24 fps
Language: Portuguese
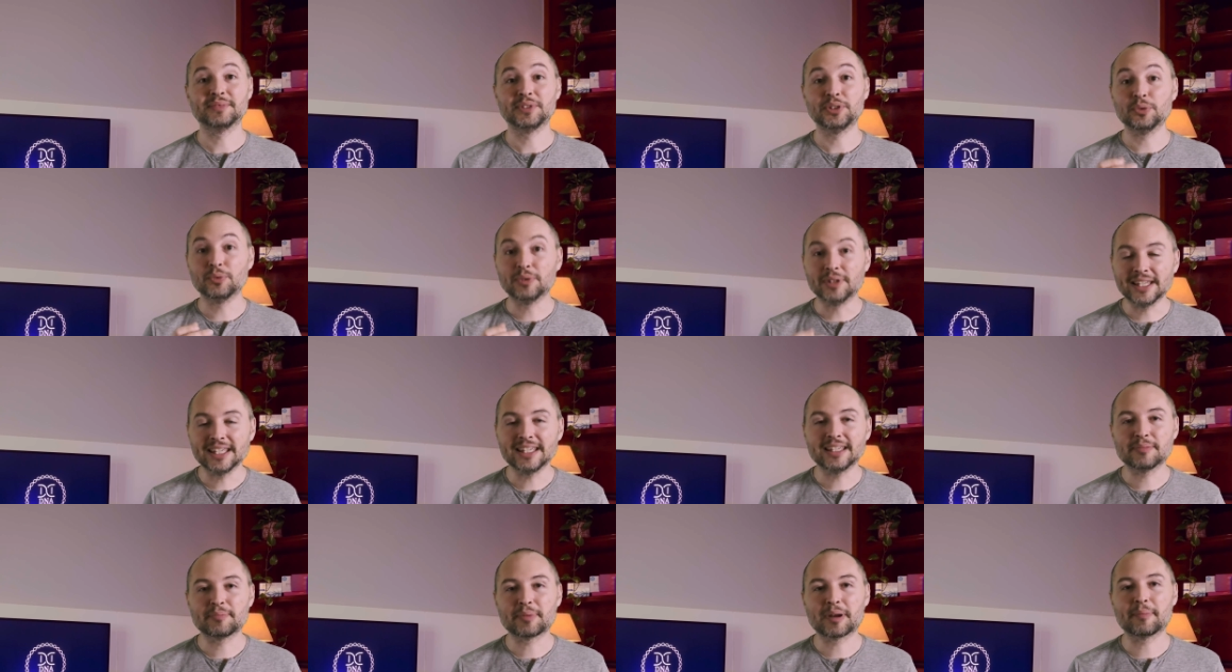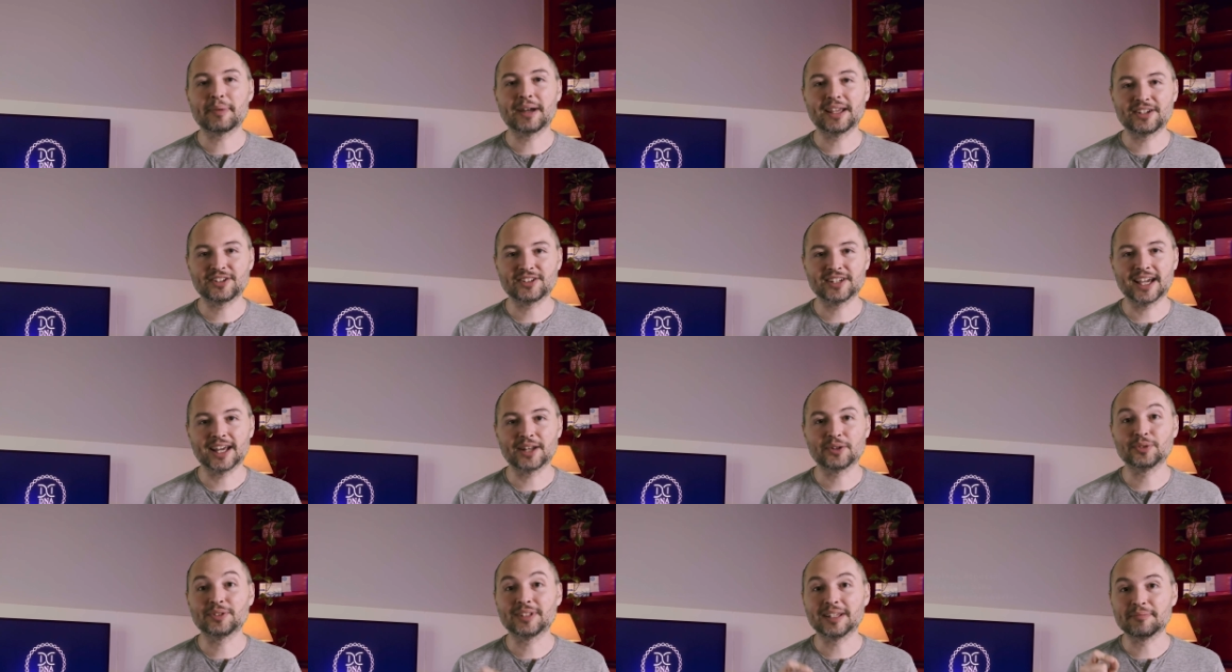e o link para
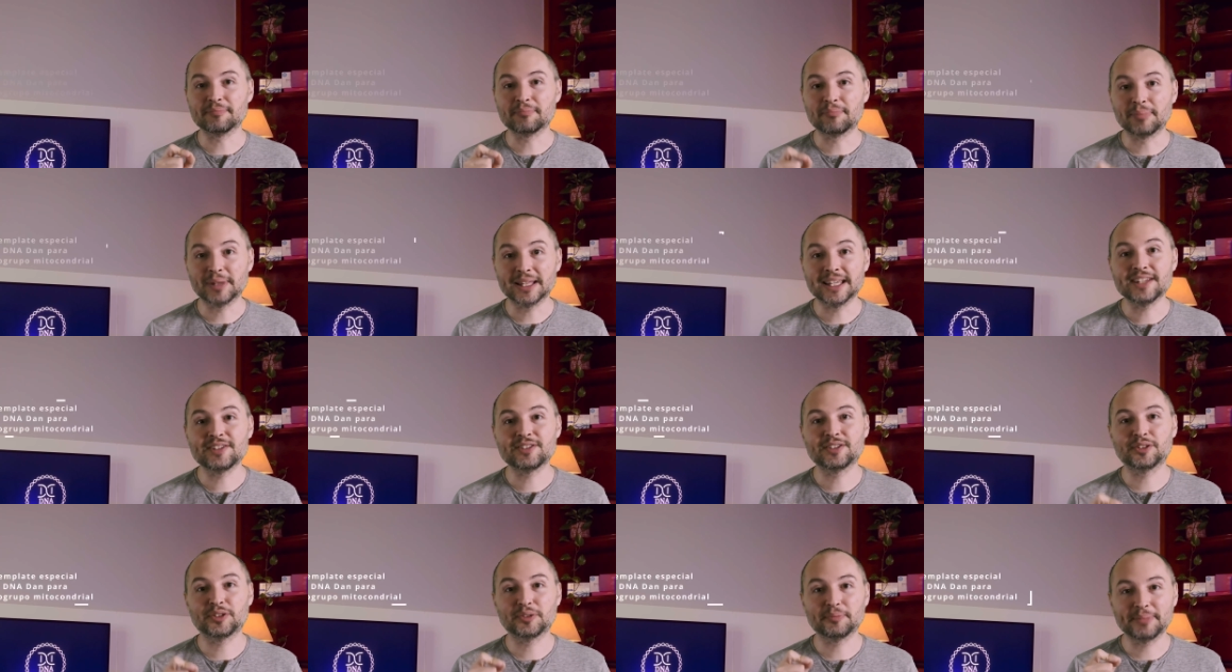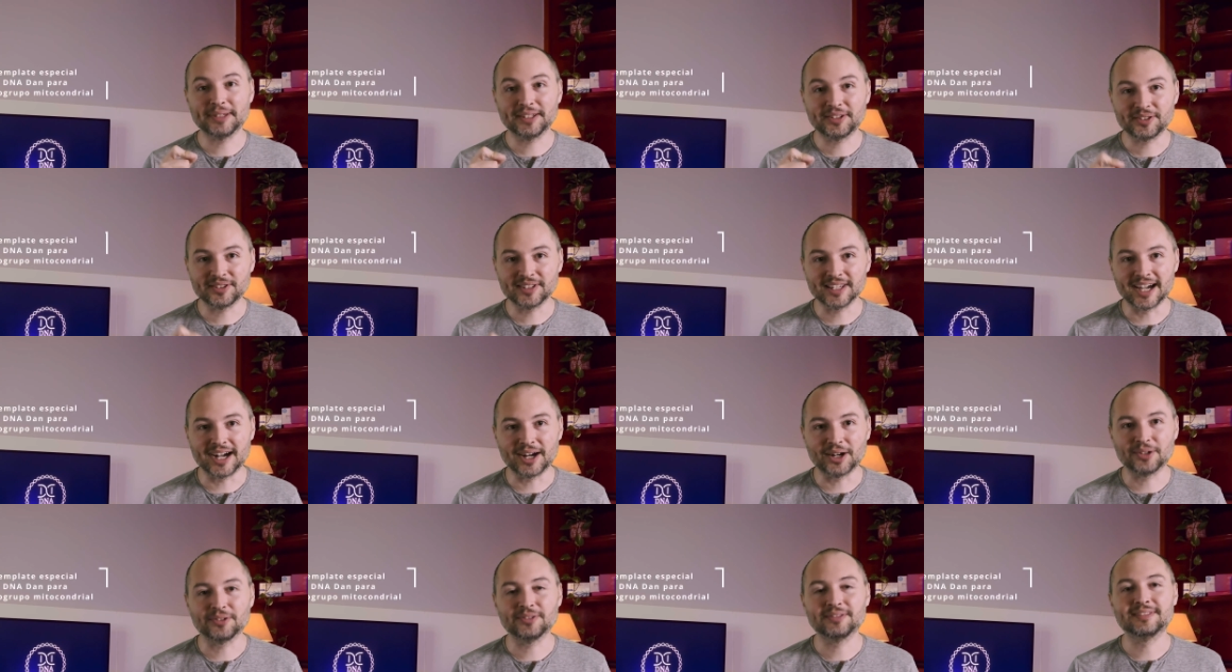baixar o template
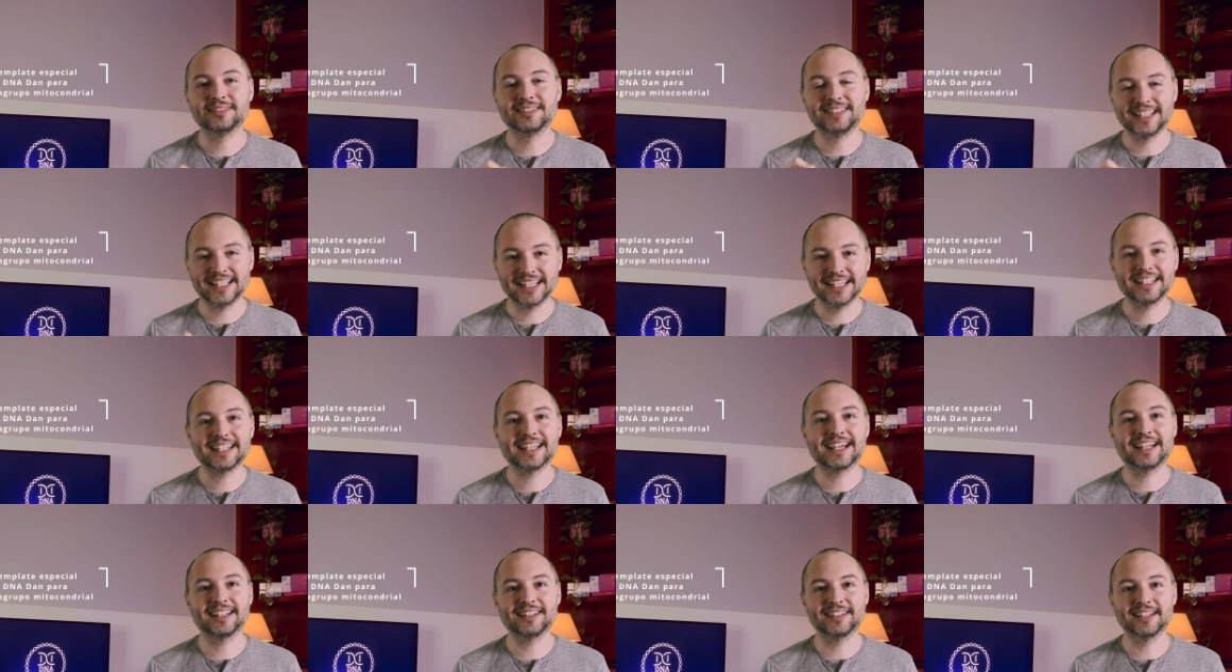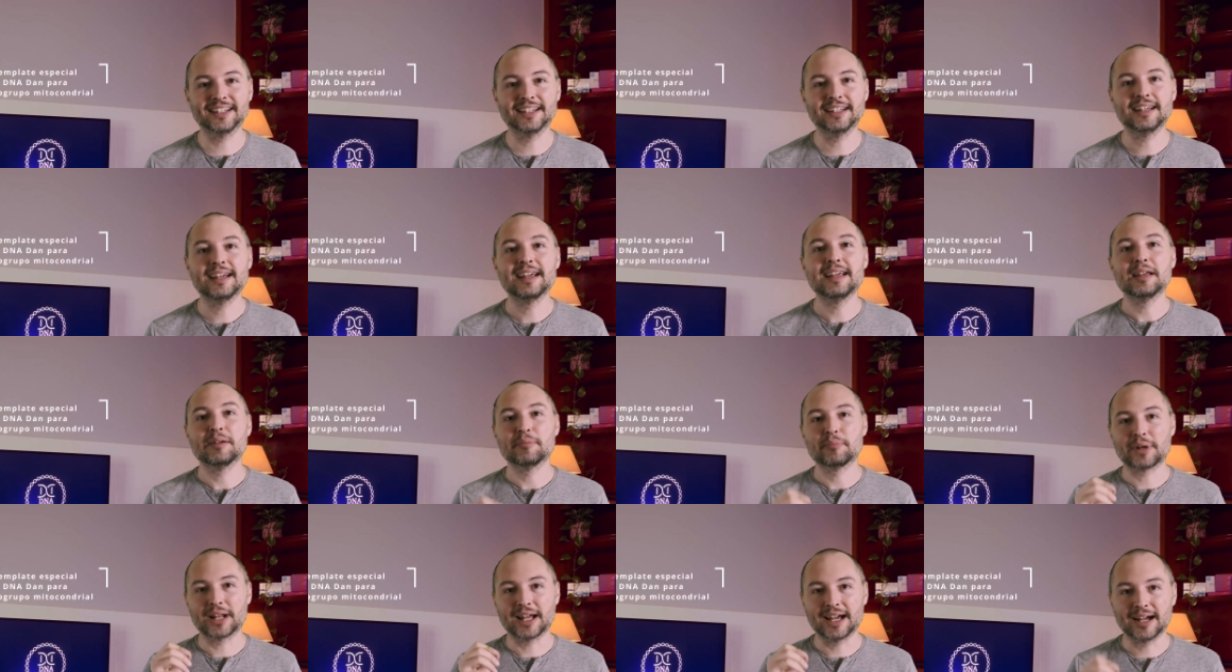especial DNA Adam
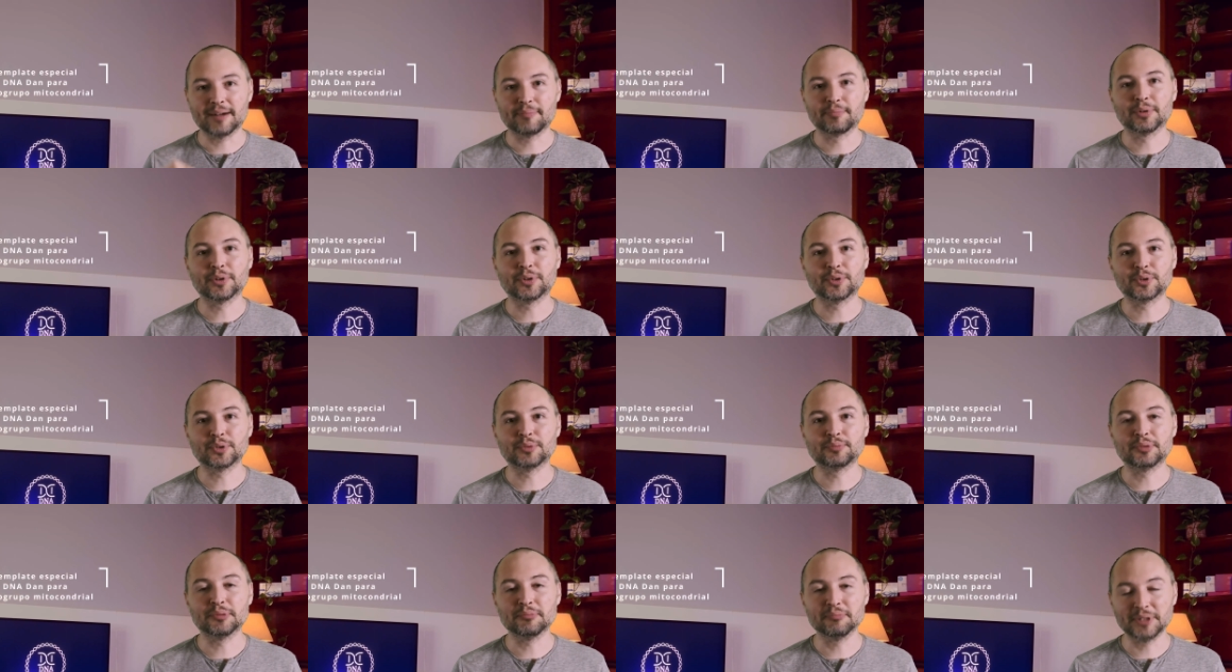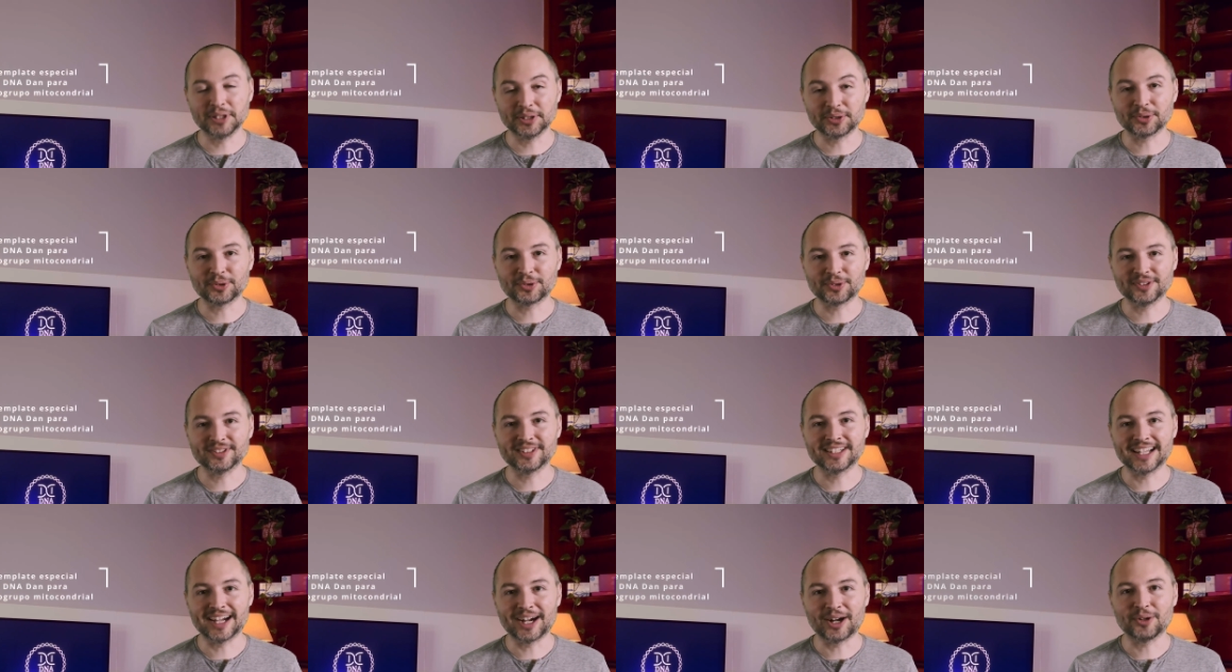para haplogrupo
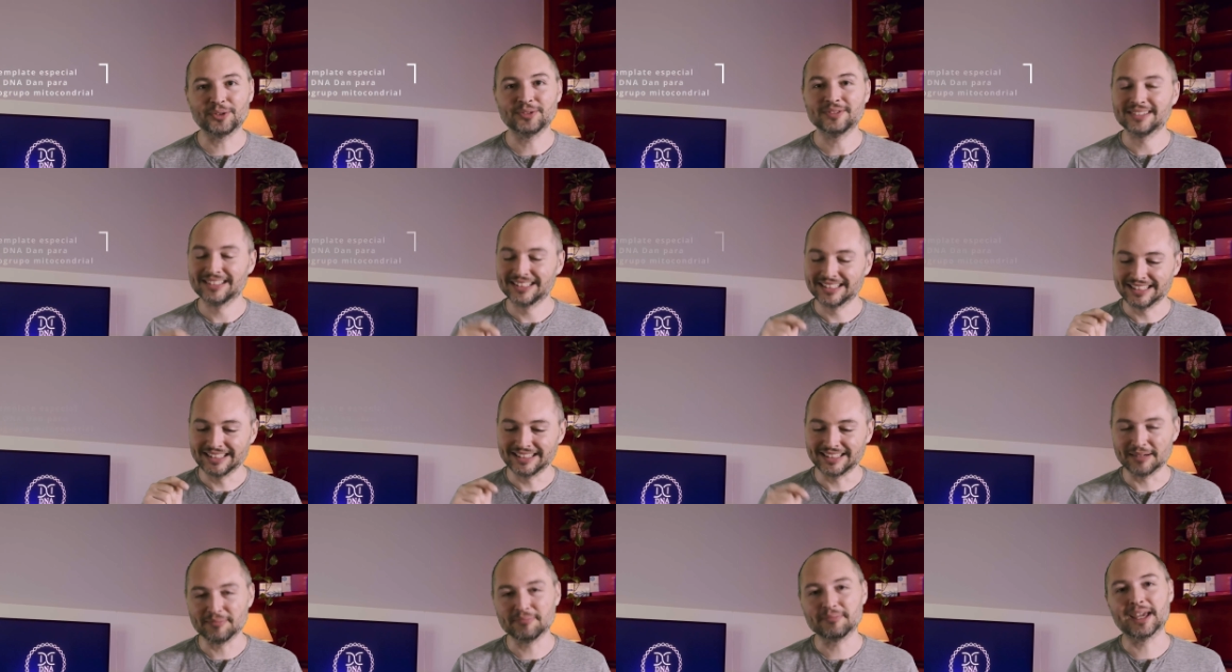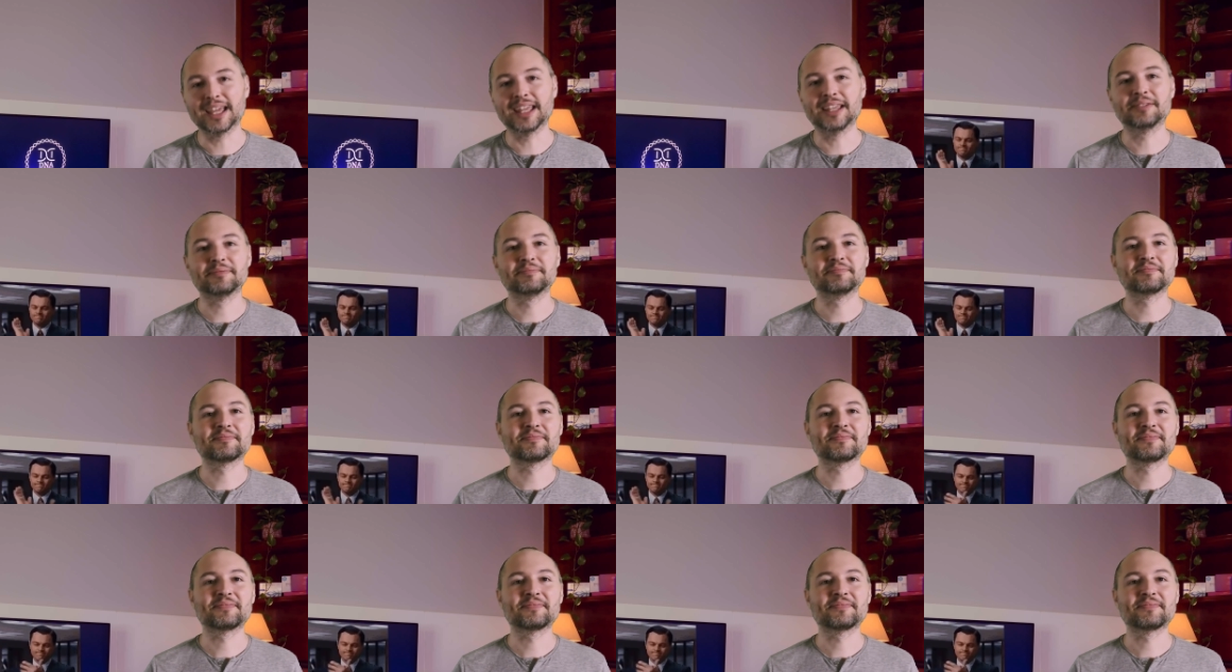mitocondrial também.